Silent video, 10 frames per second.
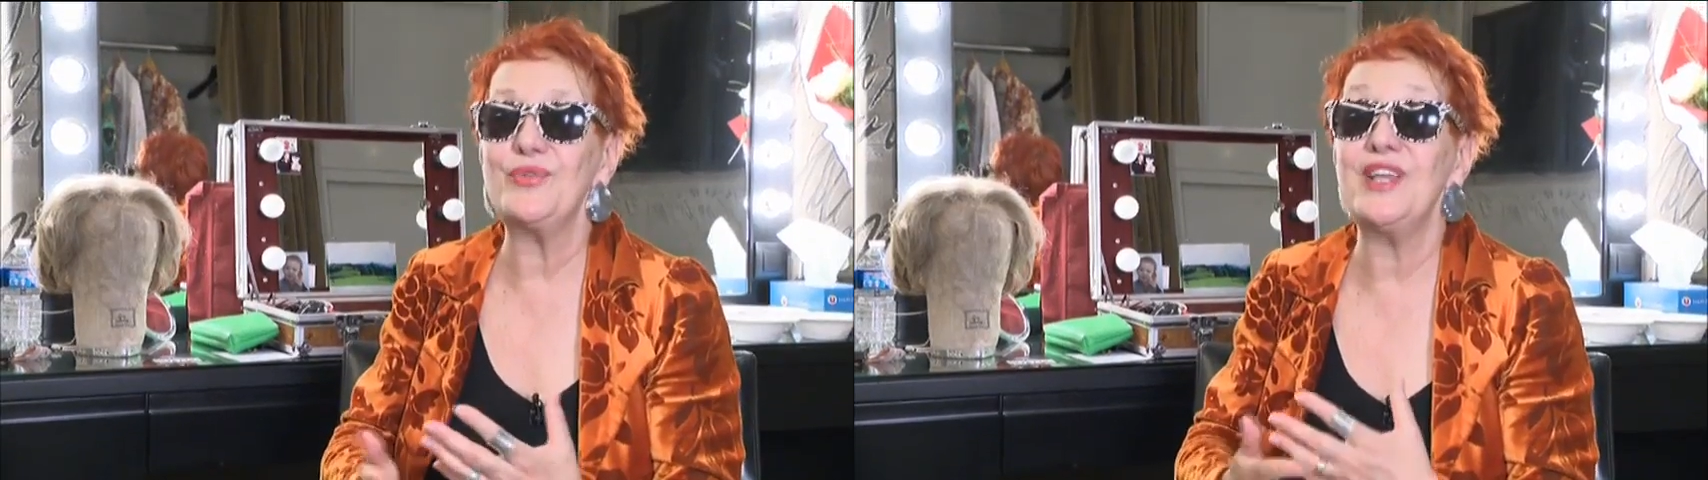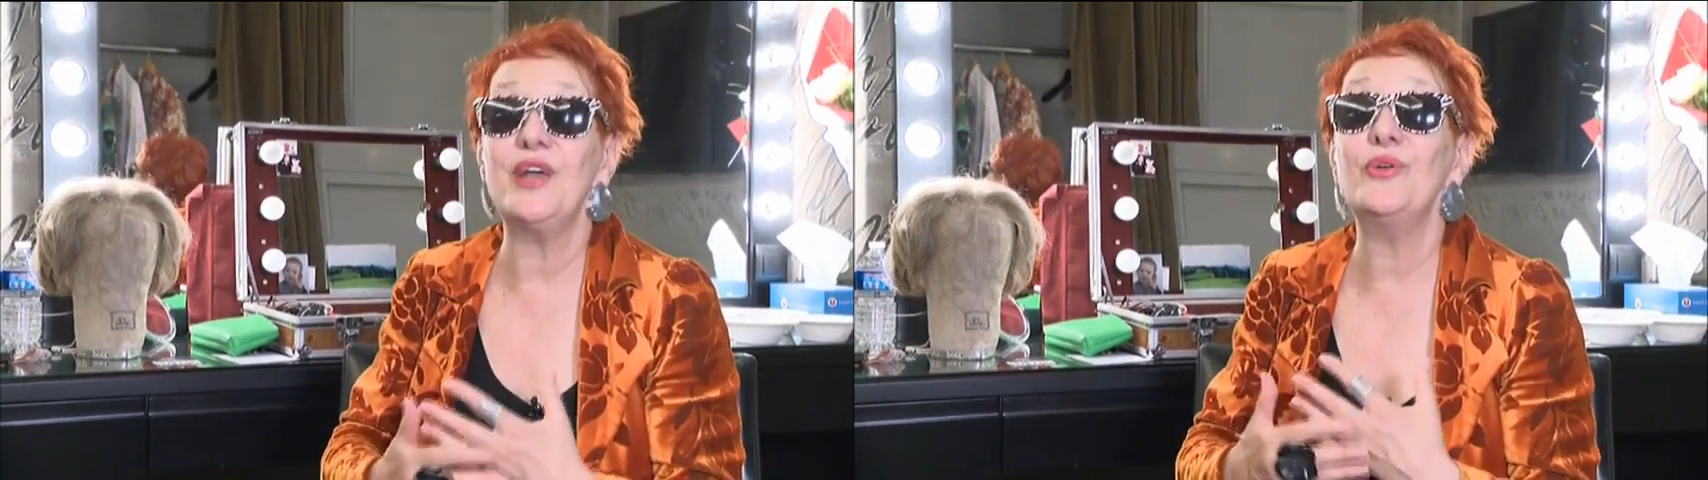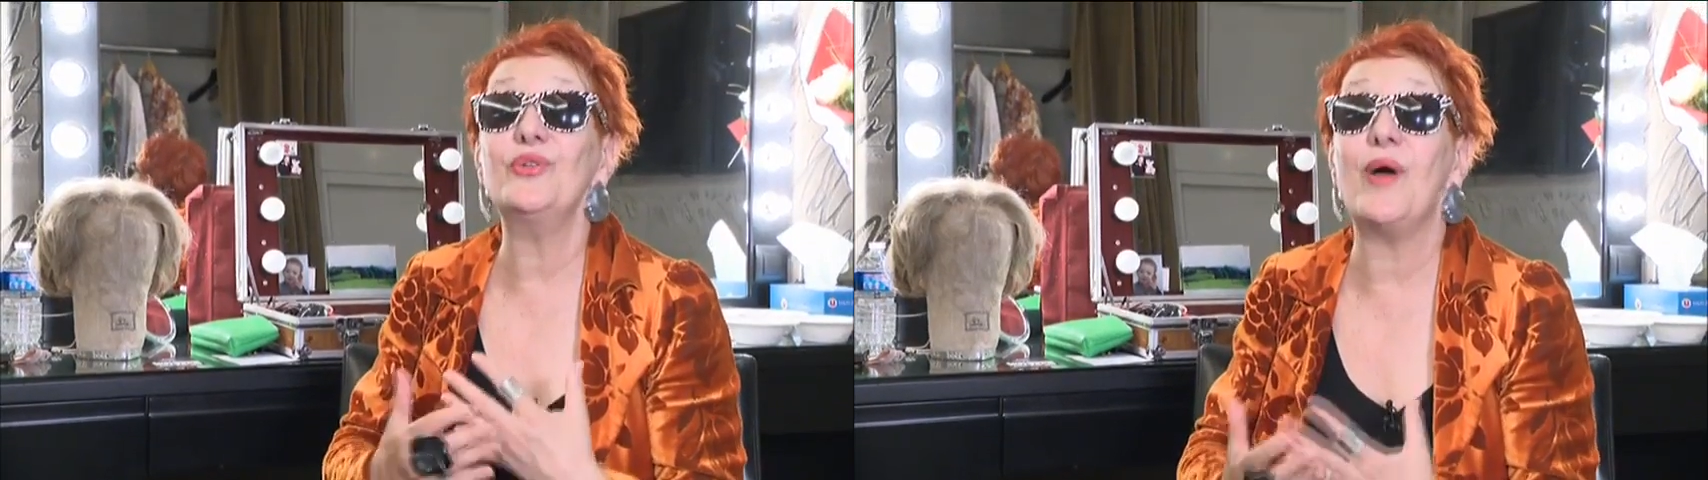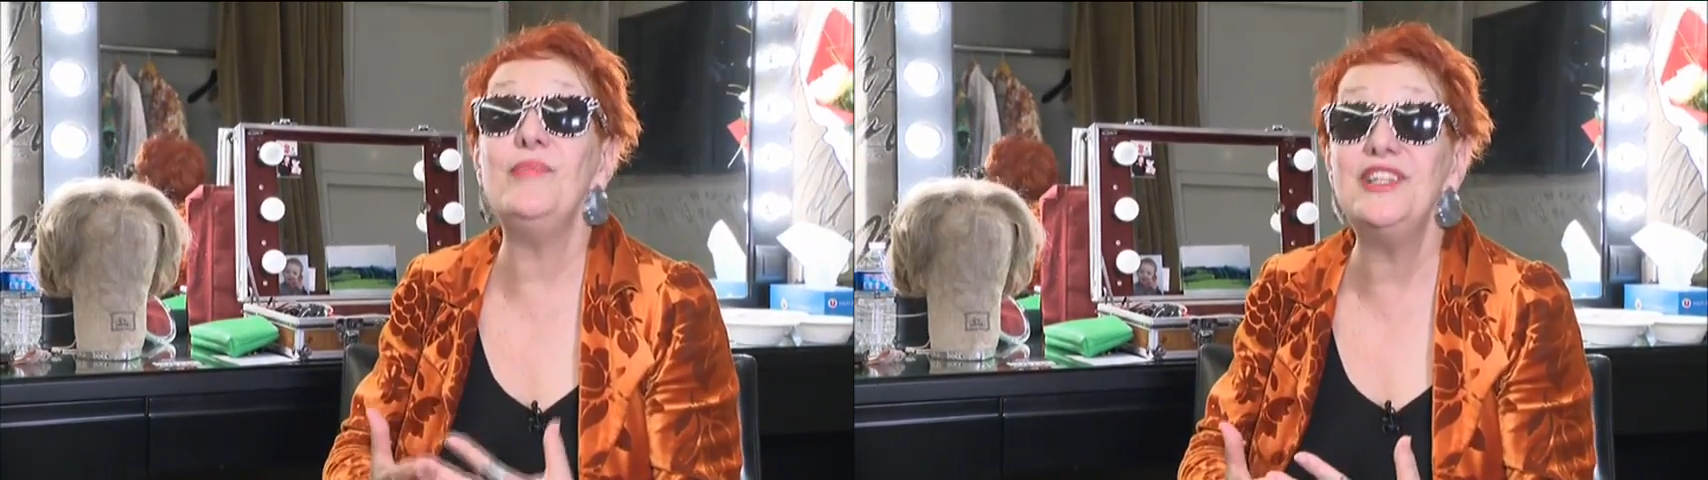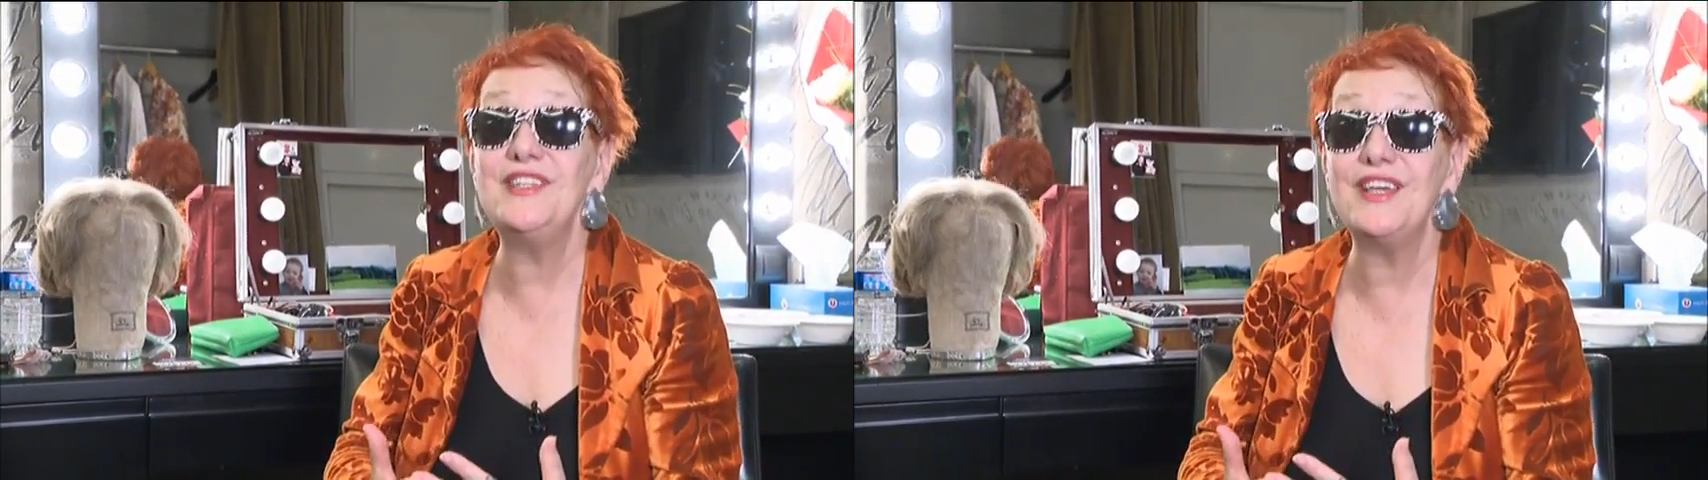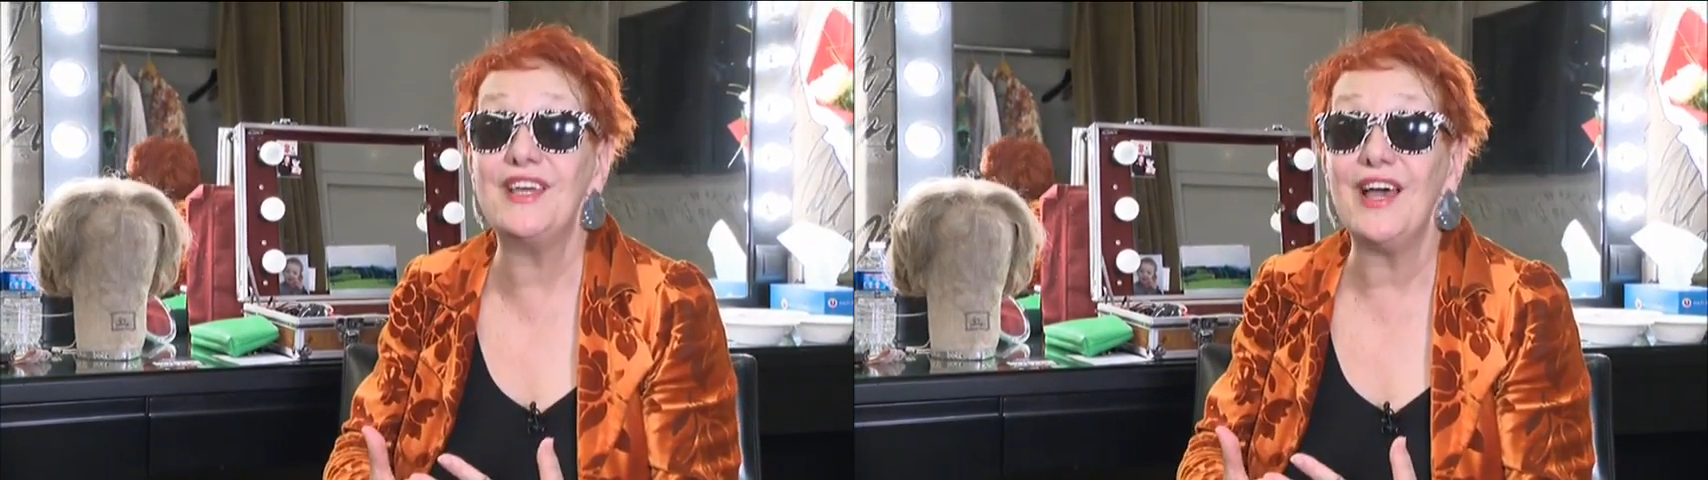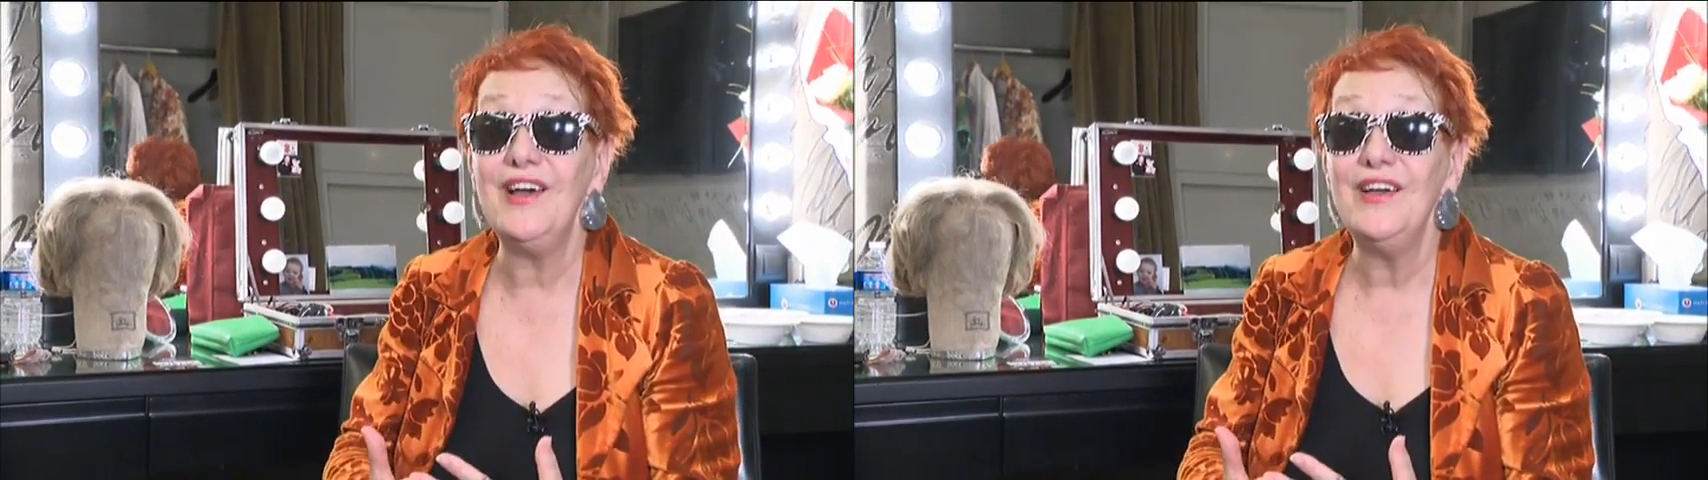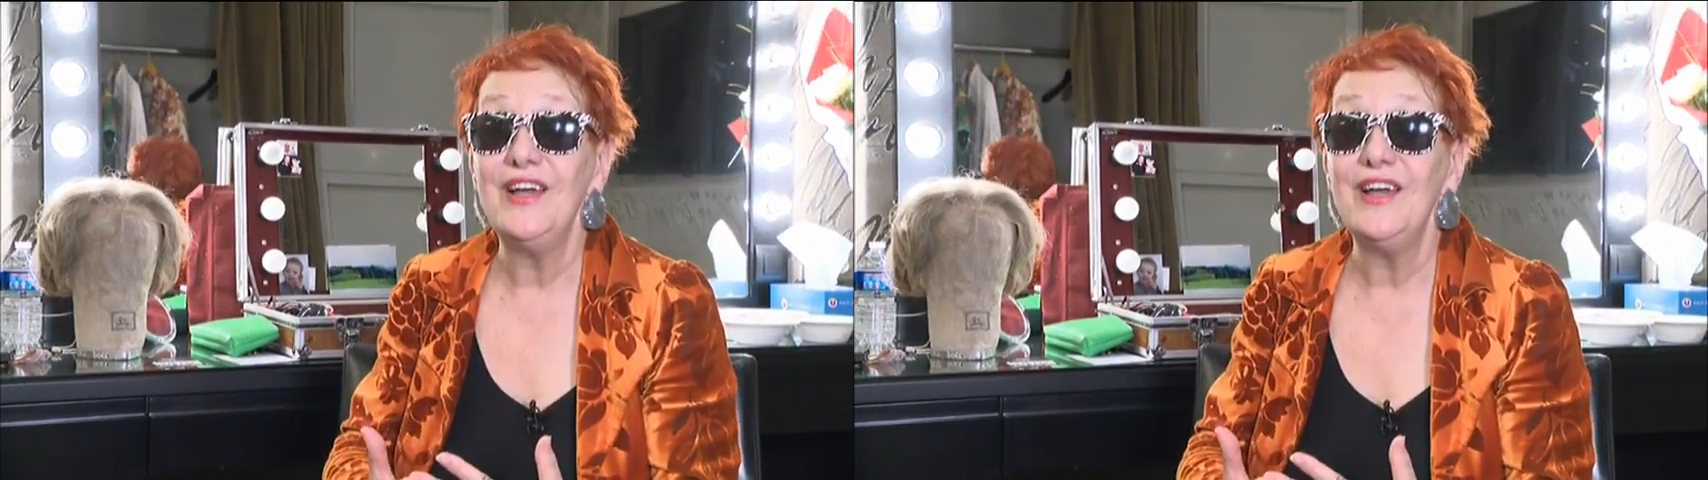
aussi un endroit mythique.